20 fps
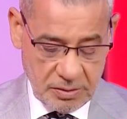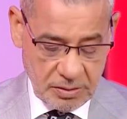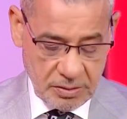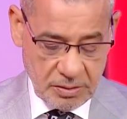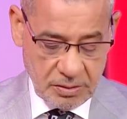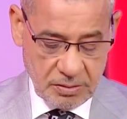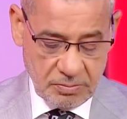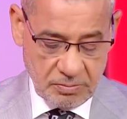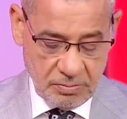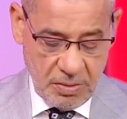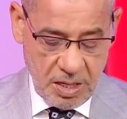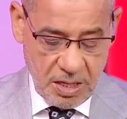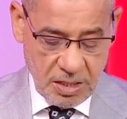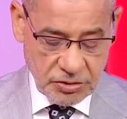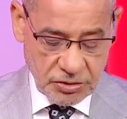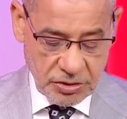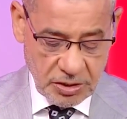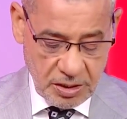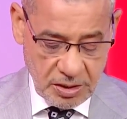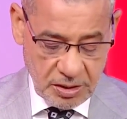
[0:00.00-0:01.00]
سنه ما
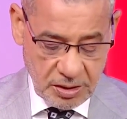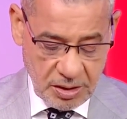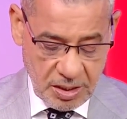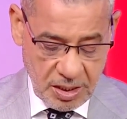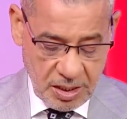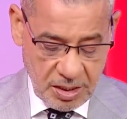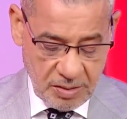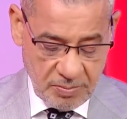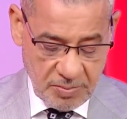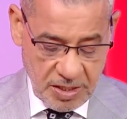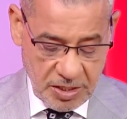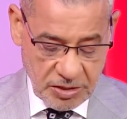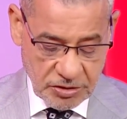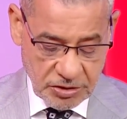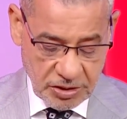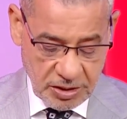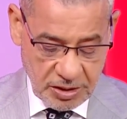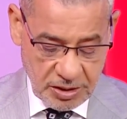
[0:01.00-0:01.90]
شاء الله ما شاء